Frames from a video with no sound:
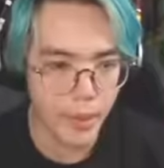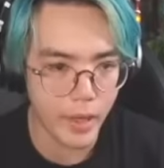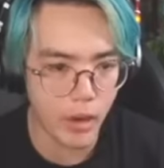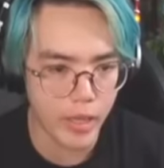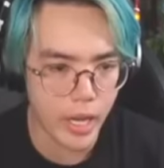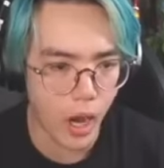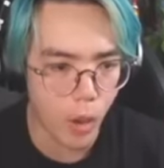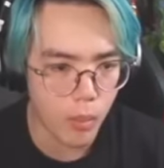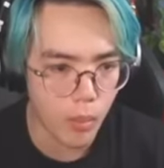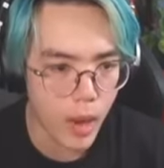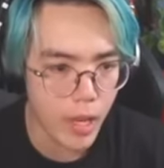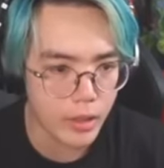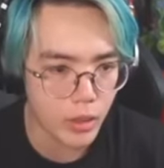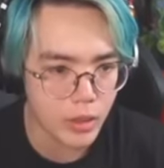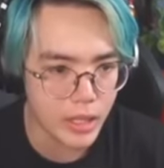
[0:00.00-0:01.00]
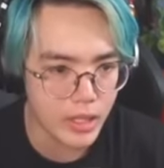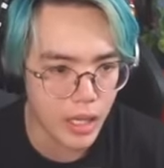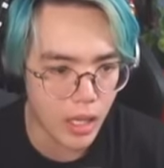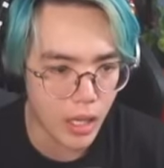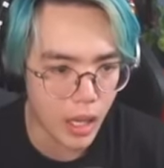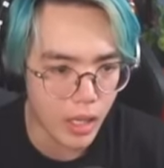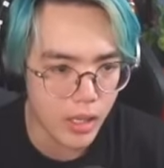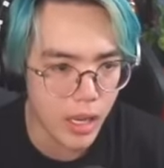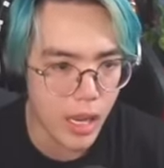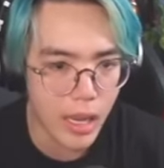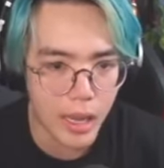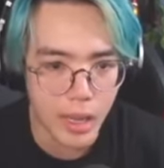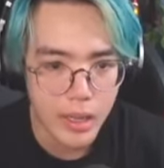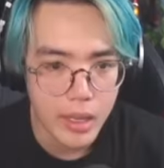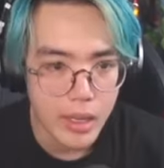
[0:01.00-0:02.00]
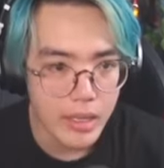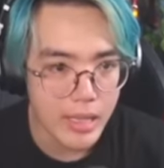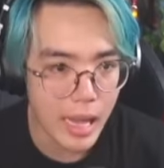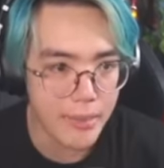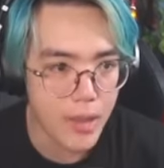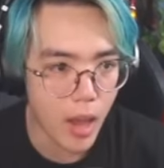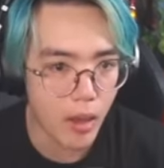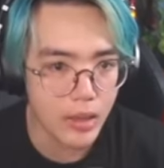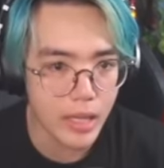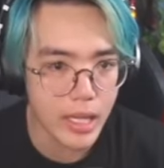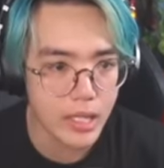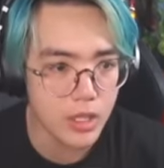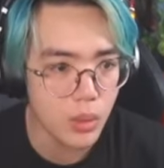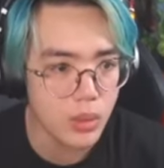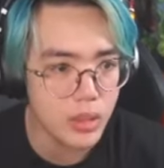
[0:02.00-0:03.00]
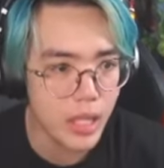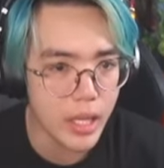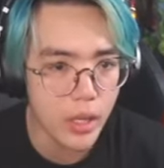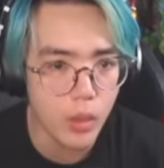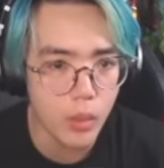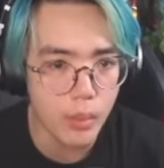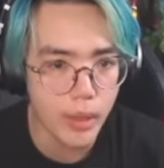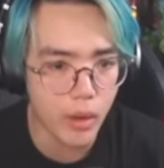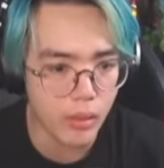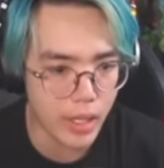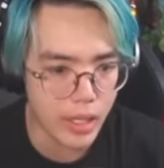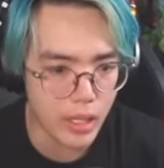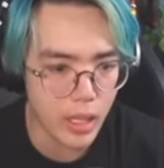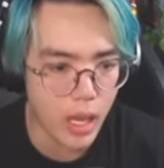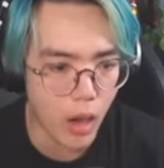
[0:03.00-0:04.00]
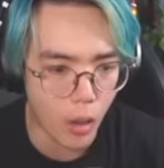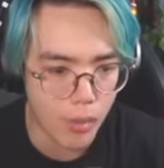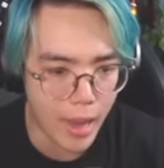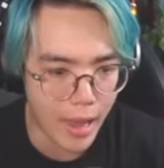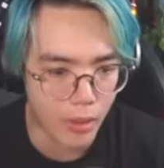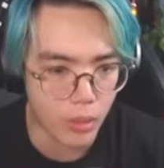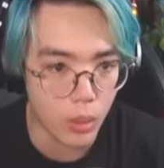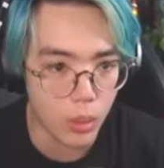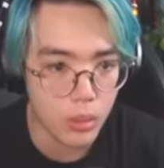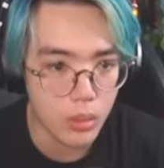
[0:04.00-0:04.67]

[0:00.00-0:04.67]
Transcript: mấy con này ồn quá à. Tôi sẽ tự thử uh, giảm nhỏ tiếng xuống xíu Mấy con này rất là ồn ào luôn